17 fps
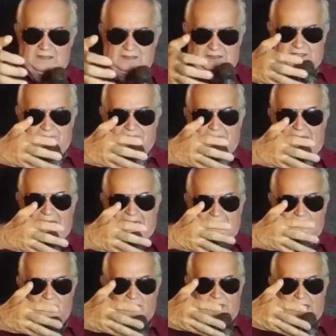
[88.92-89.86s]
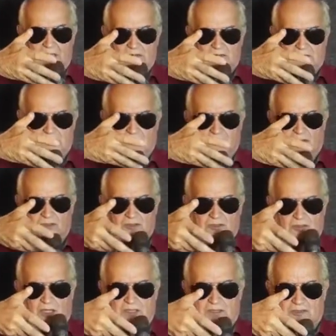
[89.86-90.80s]
se paga aluguel, se
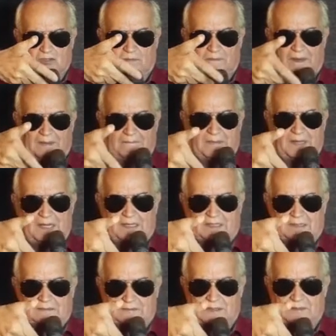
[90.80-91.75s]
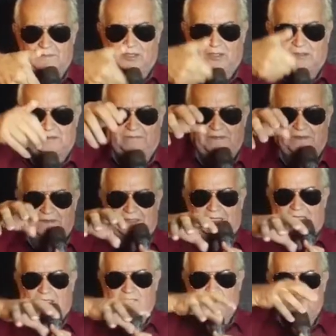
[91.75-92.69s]
constrói, se compra bancas, se bota
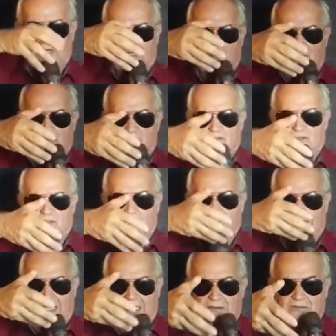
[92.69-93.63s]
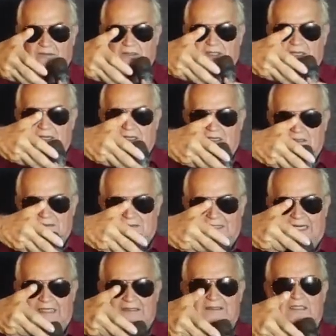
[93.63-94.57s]
ventilador, ar-condicionado,
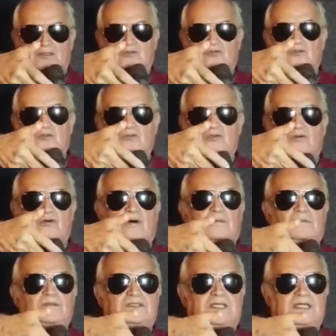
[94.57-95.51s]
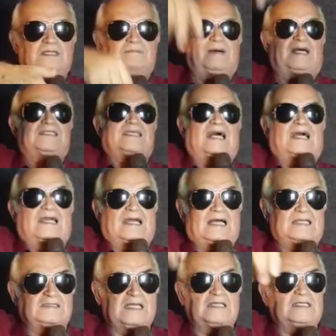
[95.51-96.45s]
trata tudo como tem. Mas a
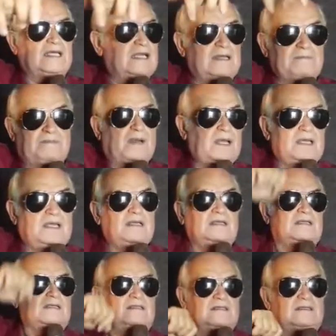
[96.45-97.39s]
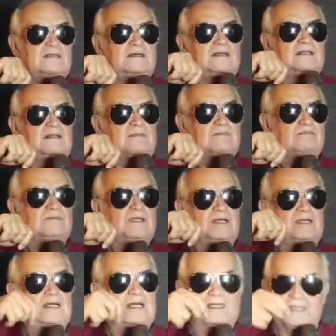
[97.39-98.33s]
casa é dele, é para ele.
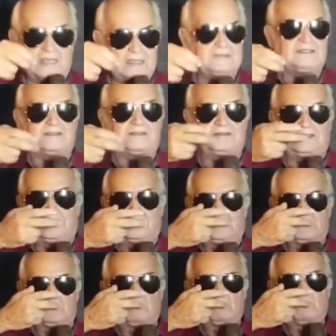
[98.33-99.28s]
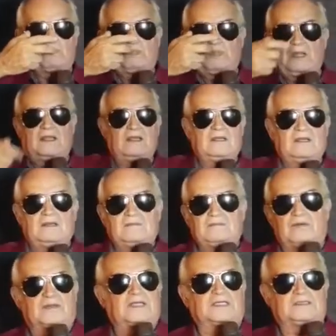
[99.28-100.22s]
A casa é dele.
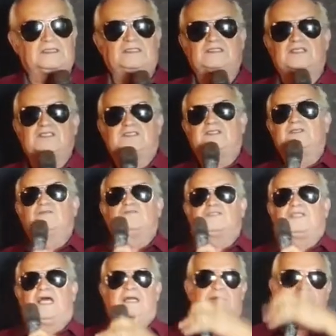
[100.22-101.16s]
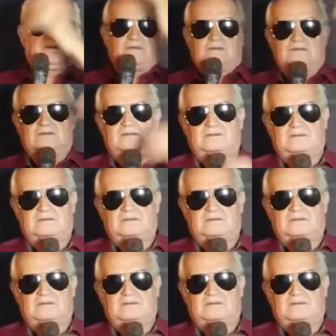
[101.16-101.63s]
Porque se existir um templo